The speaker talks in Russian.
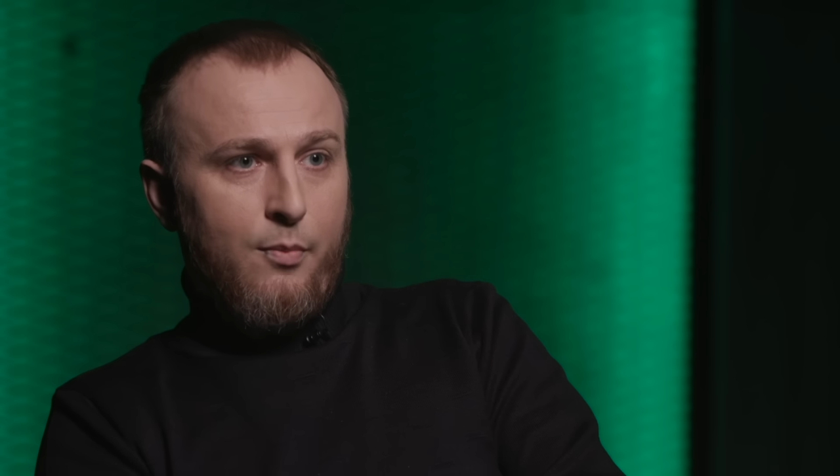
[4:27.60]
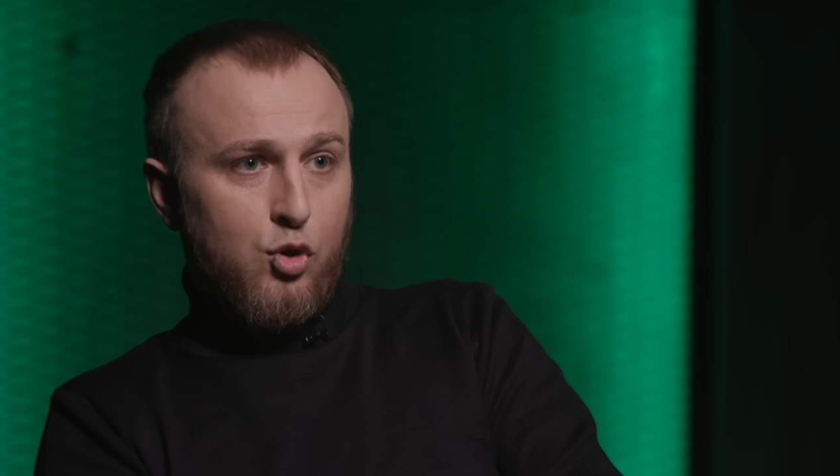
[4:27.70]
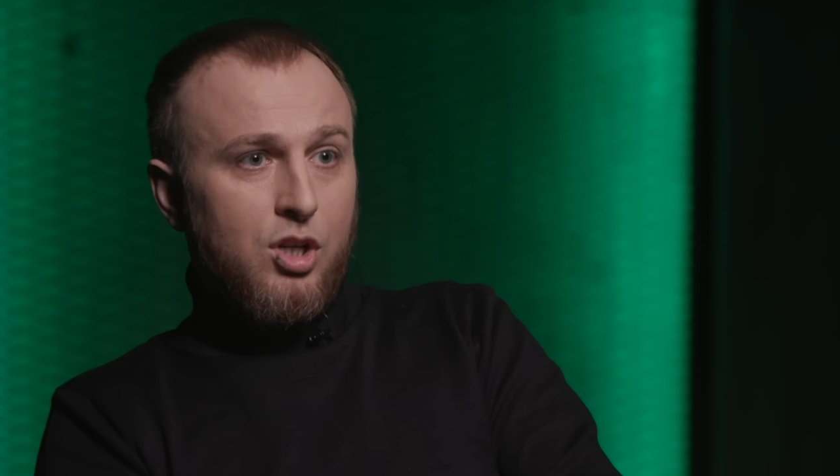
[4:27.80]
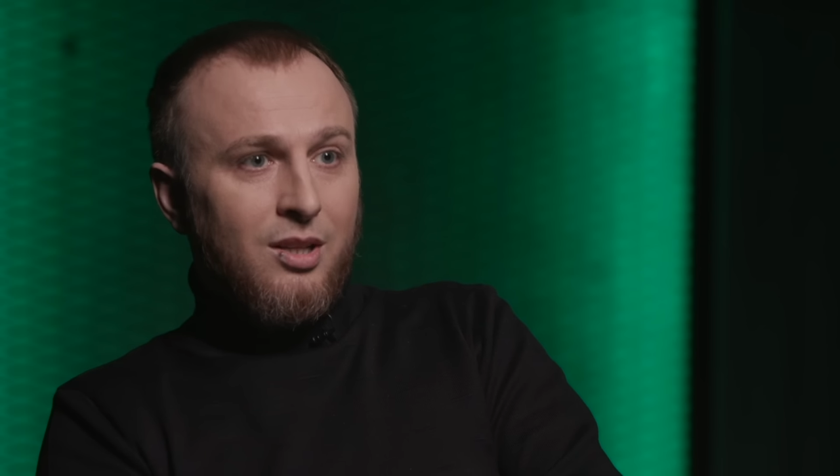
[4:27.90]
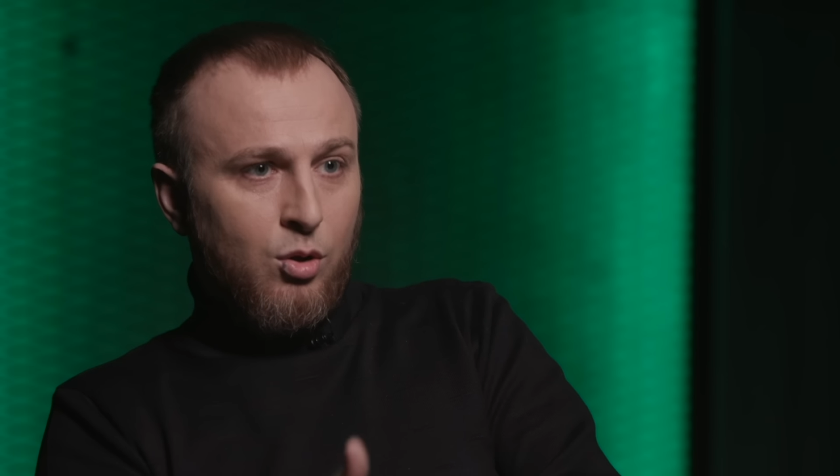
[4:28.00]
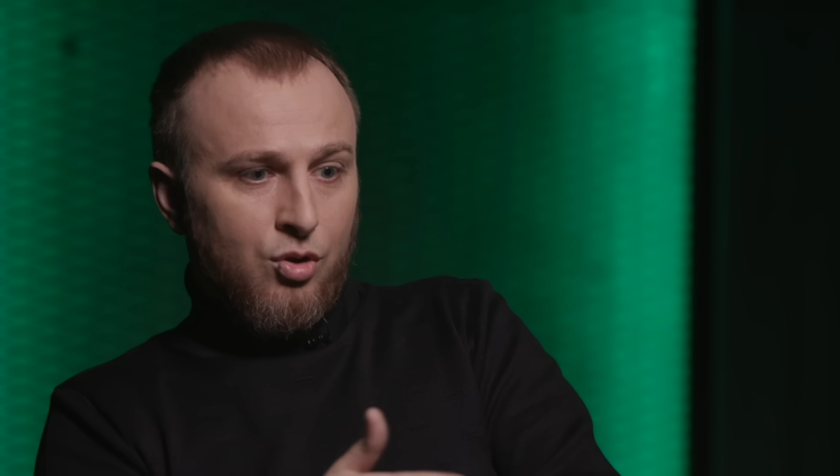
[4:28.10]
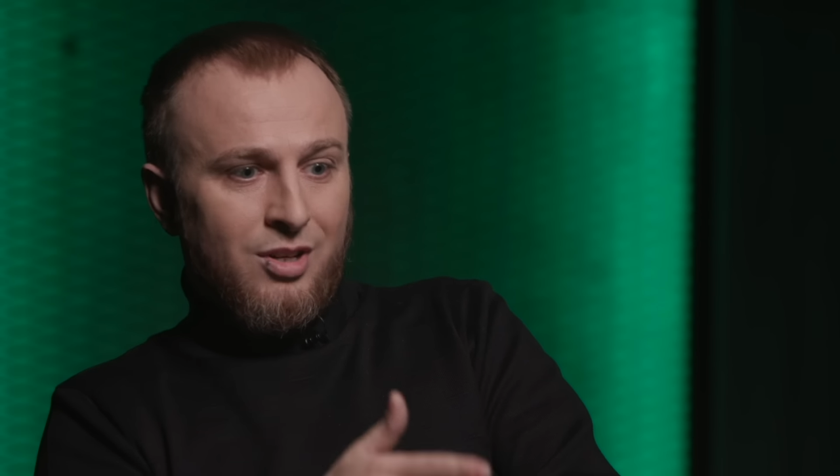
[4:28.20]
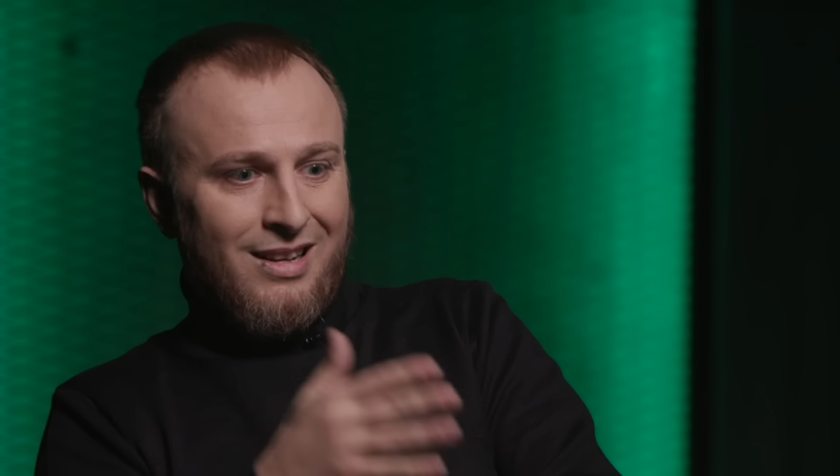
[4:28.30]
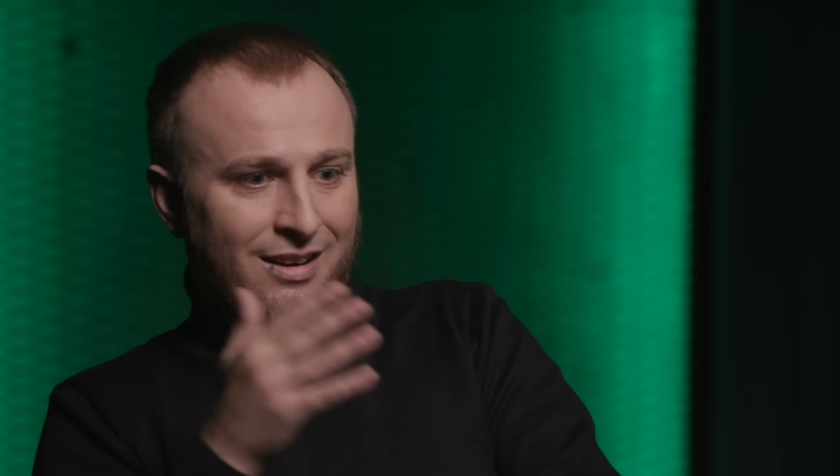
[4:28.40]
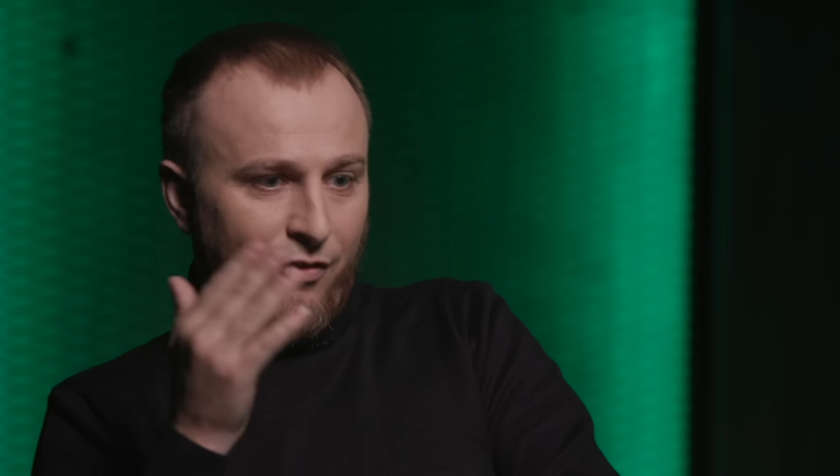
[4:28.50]
а мужчина
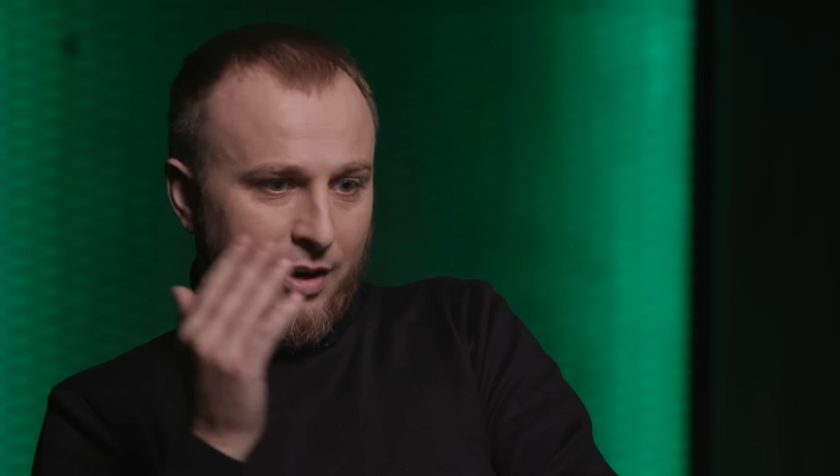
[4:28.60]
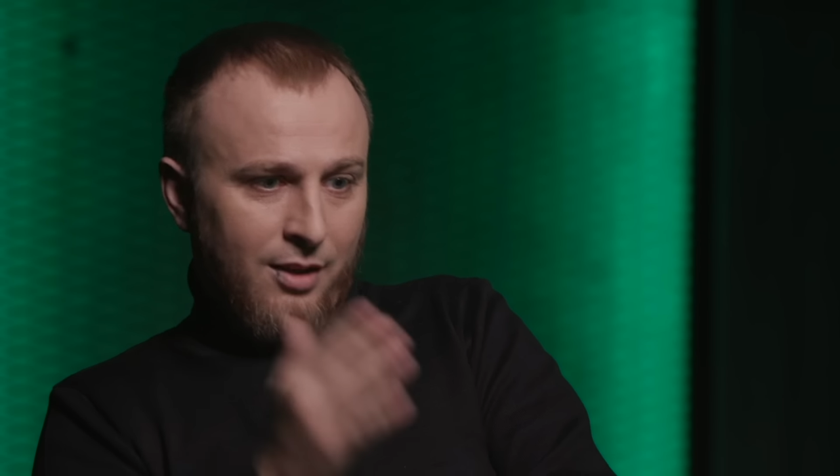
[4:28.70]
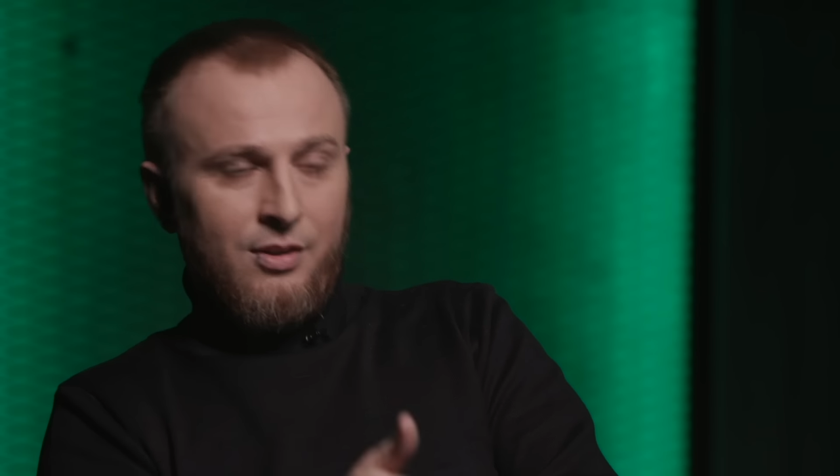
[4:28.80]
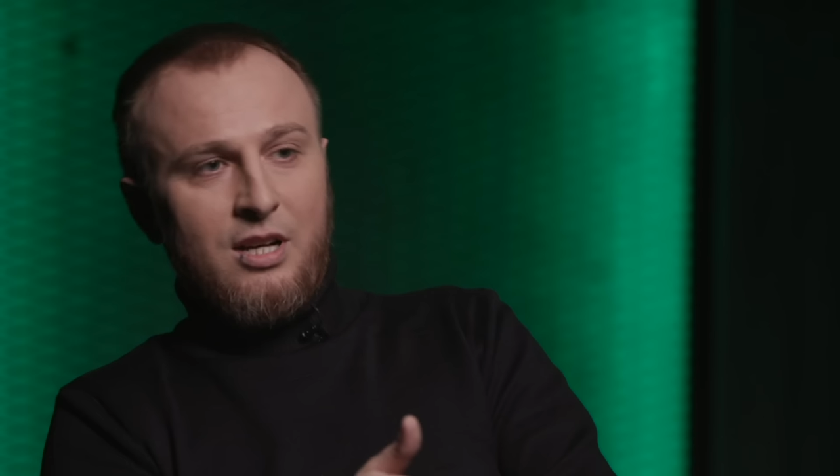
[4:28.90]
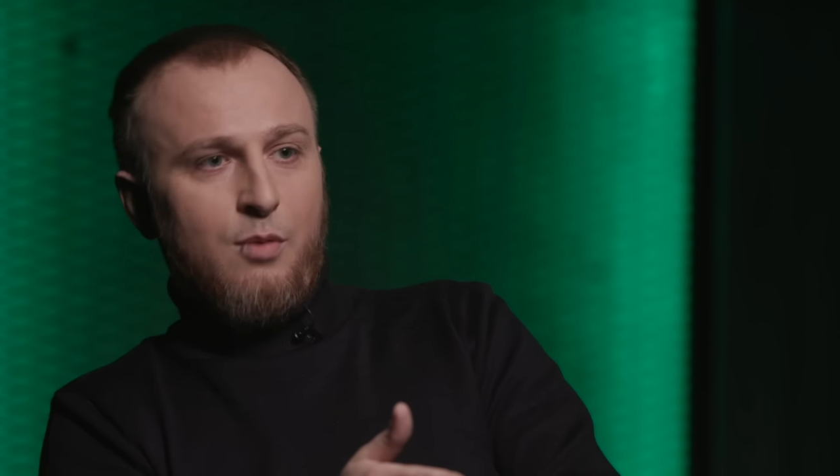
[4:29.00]
должен вкалывать,